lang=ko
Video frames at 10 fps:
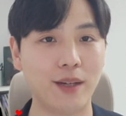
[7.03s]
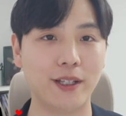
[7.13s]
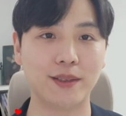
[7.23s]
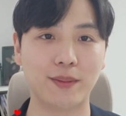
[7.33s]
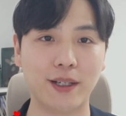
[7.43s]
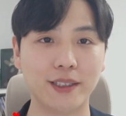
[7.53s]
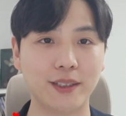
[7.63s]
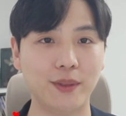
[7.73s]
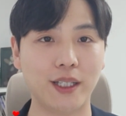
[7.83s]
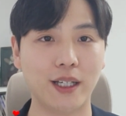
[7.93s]
만나서
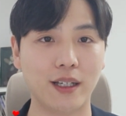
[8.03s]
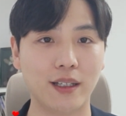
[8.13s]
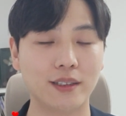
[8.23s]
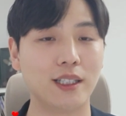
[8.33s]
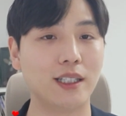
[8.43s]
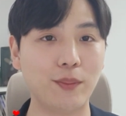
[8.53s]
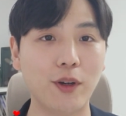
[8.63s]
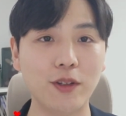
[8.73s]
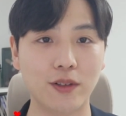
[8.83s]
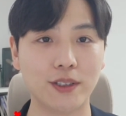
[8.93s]
반갑습니다. 네,
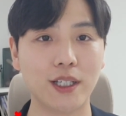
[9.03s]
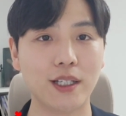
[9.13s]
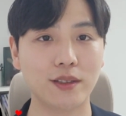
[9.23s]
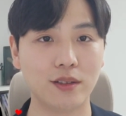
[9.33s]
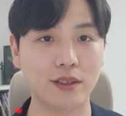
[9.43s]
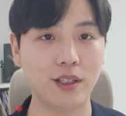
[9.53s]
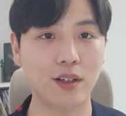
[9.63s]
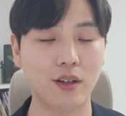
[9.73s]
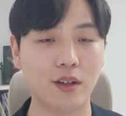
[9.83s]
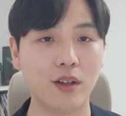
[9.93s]
이번
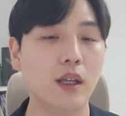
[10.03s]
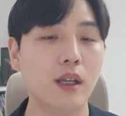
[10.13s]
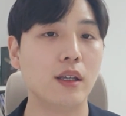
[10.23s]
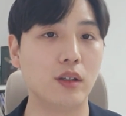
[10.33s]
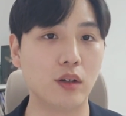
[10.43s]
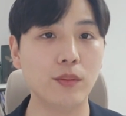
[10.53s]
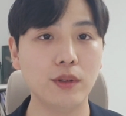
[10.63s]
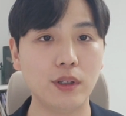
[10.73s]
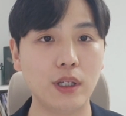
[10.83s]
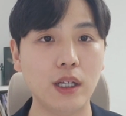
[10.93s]
영상에서는요.
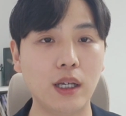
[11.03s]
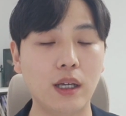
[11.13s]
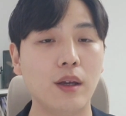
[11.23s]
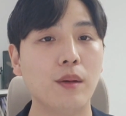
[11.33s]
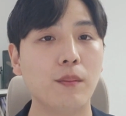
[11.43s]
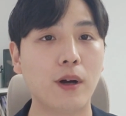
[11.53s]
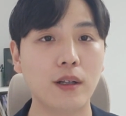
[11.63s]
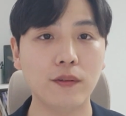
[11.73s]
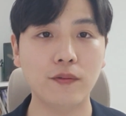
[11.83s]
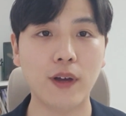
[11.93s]
여러분들이
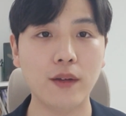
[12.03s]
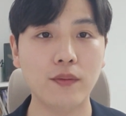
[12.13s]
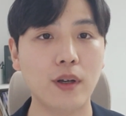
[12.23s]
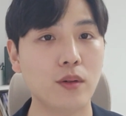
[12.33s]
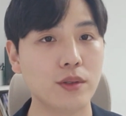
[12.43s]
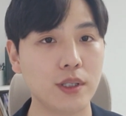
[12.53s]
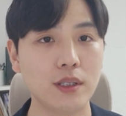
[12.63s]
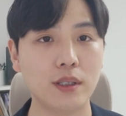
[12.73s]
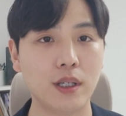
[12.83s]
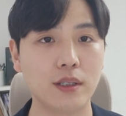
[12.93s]
파트 5하고
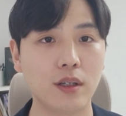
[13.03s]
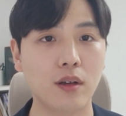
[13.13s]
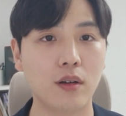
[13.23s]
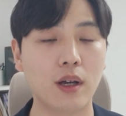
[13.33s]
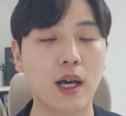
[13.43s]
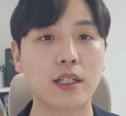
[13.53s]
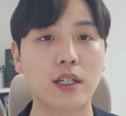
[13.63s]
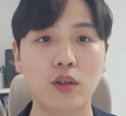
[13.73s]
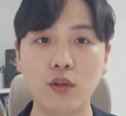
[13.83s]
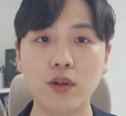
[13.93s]
6에서
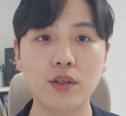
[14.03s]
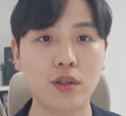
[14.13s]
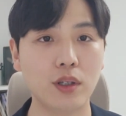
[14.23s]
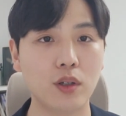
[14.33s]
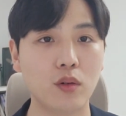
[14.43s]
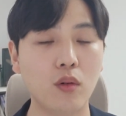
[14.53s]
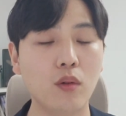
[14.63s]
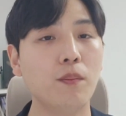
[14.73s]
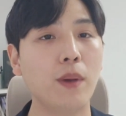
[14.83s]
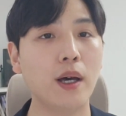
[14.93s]
가장
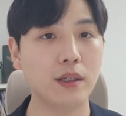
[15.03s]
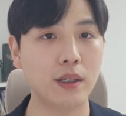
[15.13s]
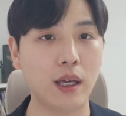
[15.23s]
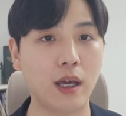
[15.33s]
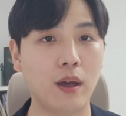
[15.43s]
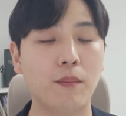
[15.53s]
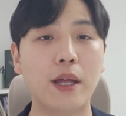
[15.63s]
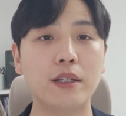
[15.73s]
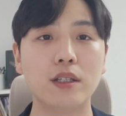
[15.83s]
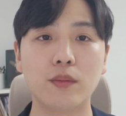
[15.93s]
효율적이고 빠르게
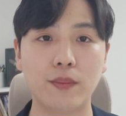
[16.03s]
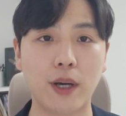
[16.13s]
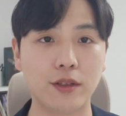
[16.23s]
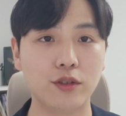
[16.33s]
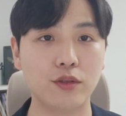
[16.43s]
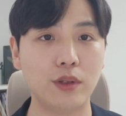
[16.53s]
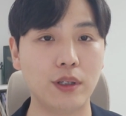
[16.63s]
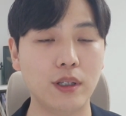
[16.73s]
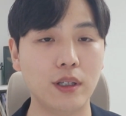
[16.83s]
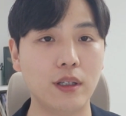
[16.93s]
만점을 받을 수
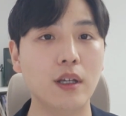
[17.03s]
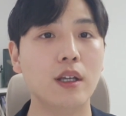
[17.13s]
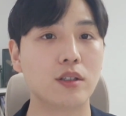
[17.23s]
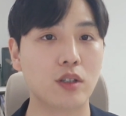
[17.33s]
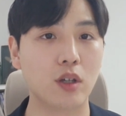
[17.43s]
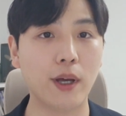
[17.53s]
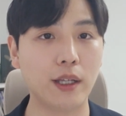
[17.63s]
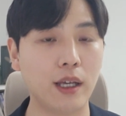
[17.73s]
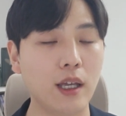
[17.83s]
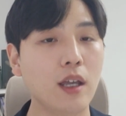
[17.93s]
있는
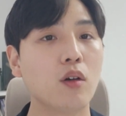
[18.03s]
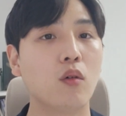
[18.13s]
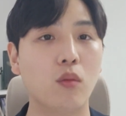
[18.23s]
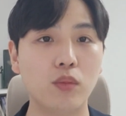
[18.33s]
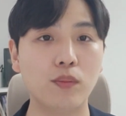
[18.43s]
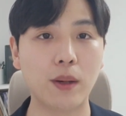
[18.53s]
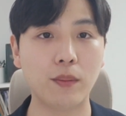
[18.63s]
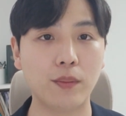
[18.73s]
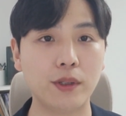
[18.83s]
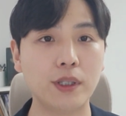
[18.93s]
저만의 공부
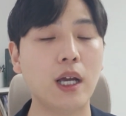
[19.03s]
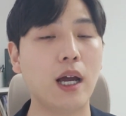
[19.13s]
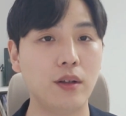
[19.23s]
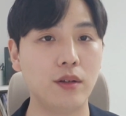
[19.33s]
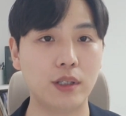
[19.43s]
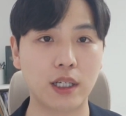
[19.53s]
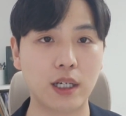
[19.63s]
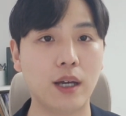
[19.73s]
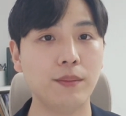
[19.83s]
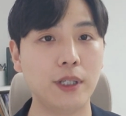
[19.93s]
방법을
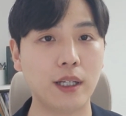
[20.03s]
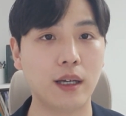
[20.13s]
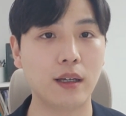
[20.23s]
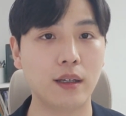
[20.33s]
알려드릴까 합니다.